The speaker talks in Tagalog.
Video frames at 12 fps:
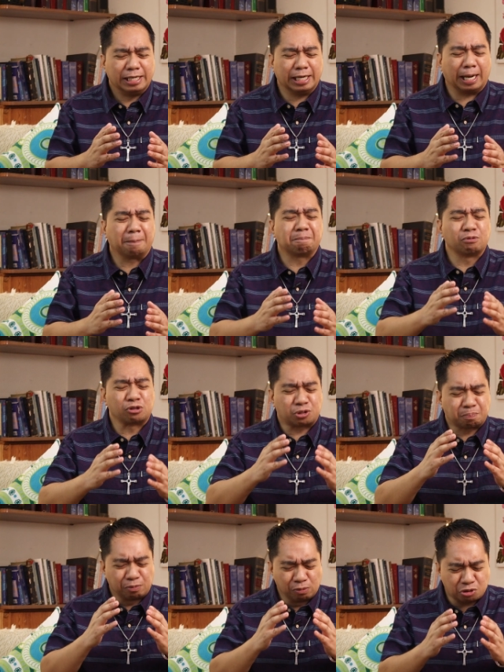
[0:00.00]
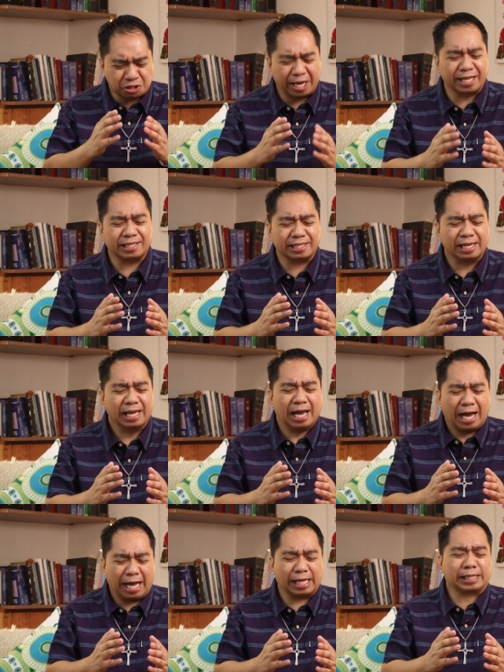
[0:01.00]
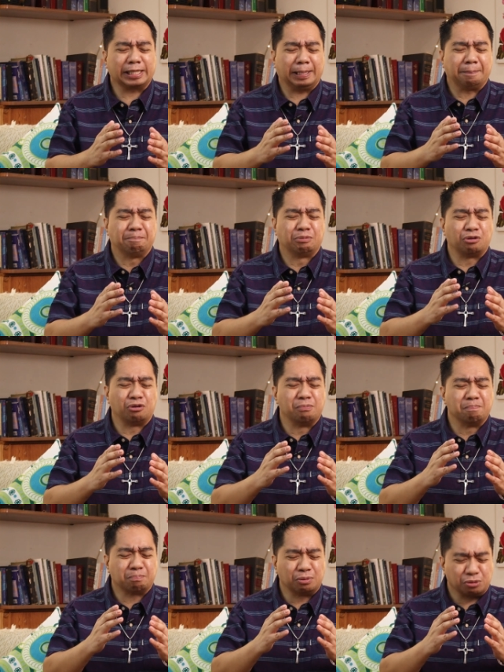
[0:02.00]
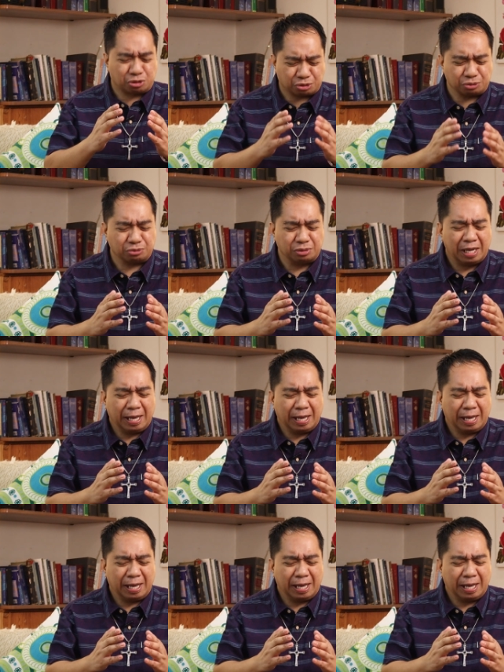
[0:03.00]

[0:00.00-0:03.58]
ng puspusan at ng buong puso.